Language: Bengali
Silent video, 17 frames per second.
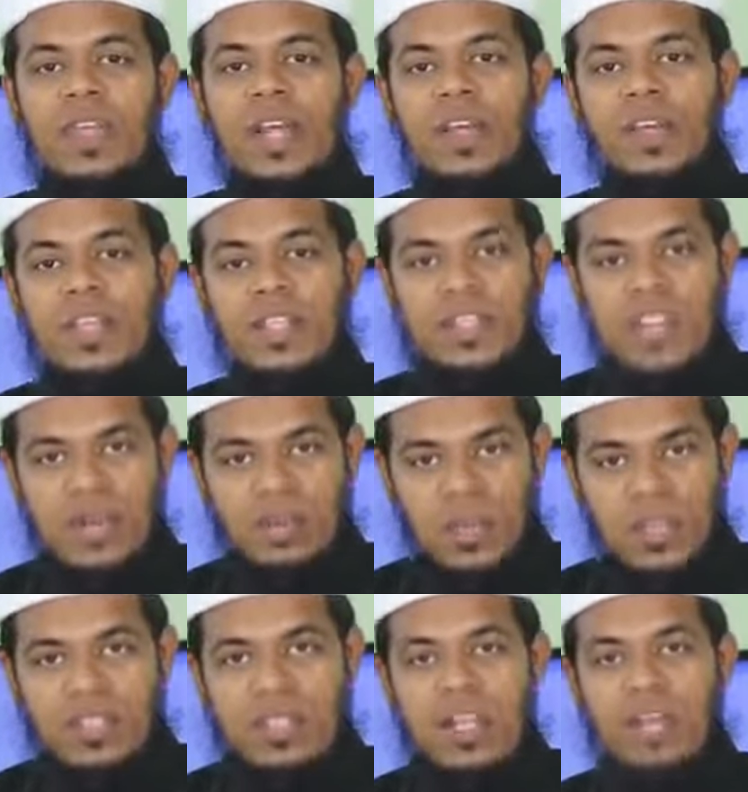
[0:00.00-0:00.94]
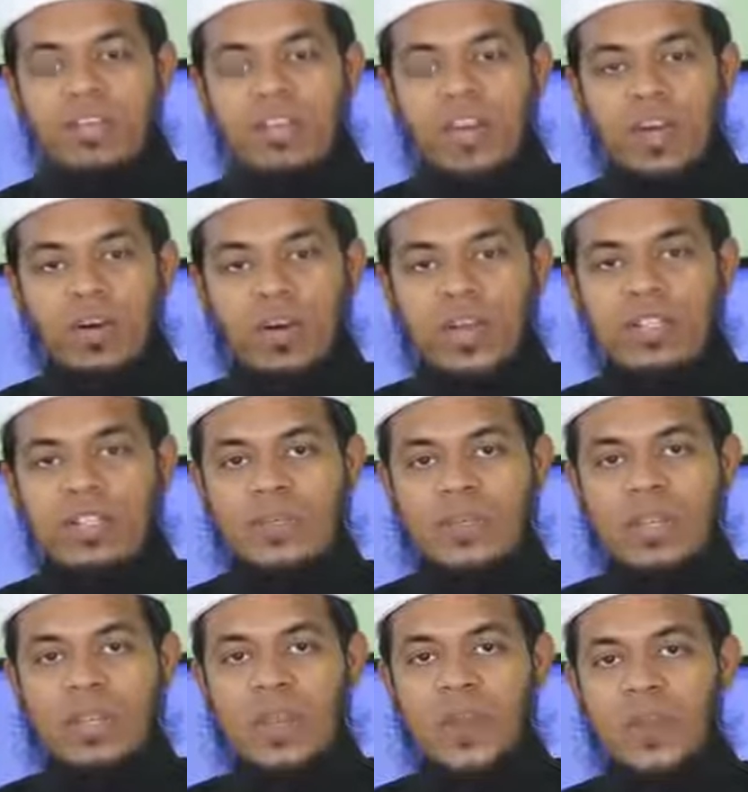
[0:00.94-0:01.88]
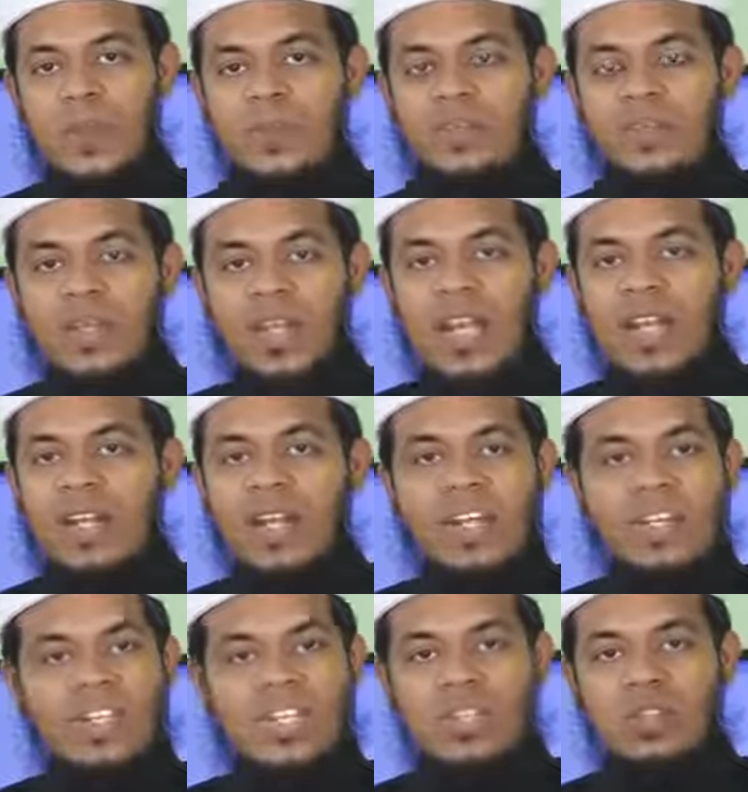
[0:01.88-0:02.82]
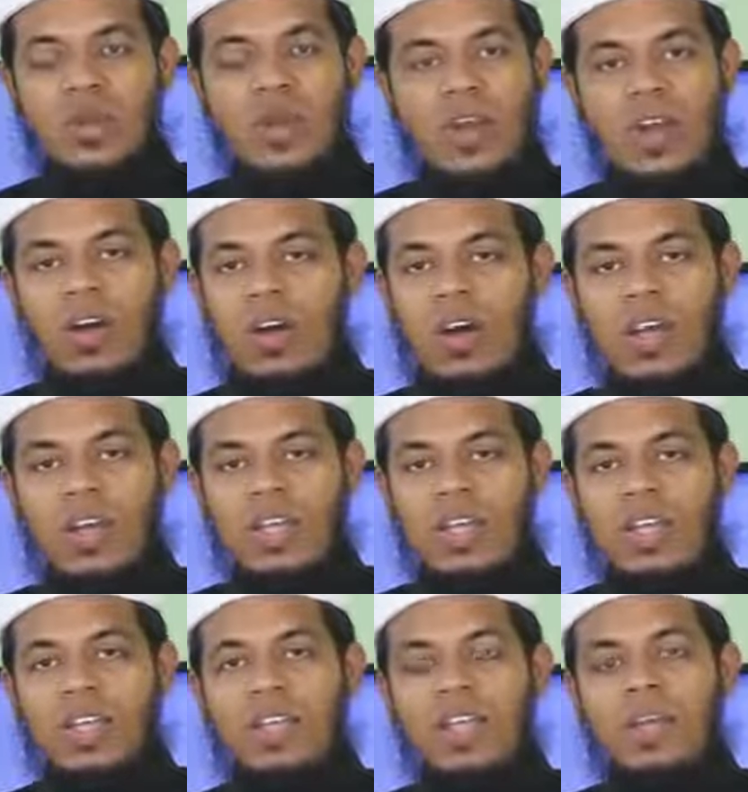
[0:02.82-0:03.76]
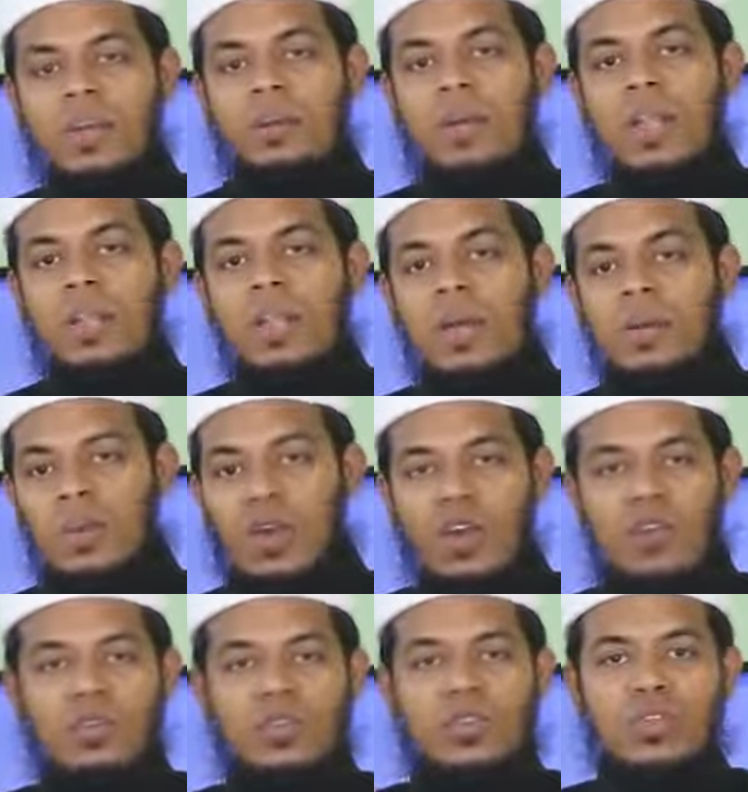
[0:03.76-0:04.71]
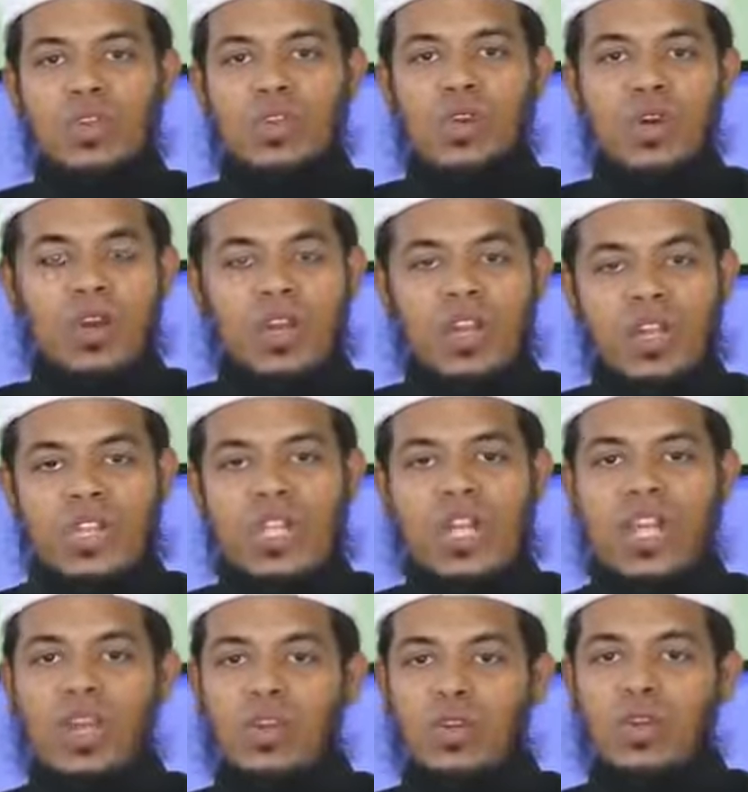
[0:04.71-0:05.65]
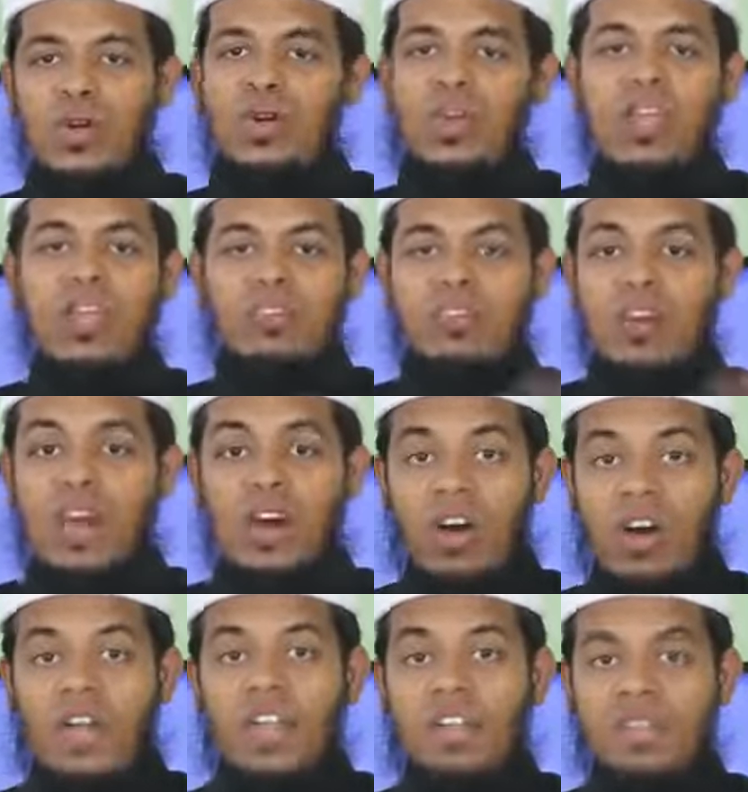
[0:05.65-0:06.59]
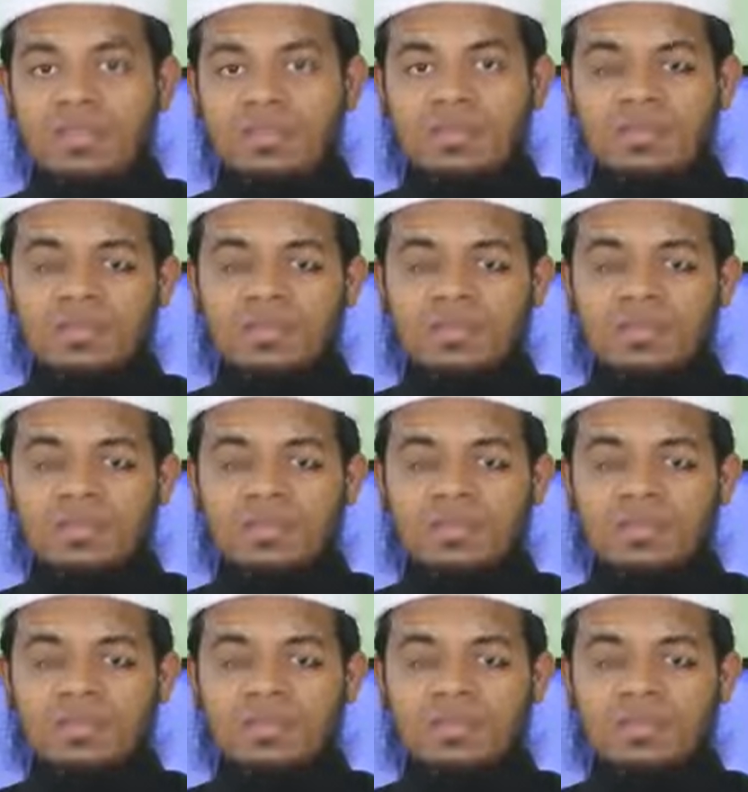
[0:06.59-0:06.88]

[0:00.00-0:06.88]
এটার চামড়া ছিলে ফেলা হয়েছে মাত্র এটাকে সিদ্ধ করা হয়নি বা তার মলমূত্র রগরেশা এগুলো গলিয়ে ফেলা হয়নি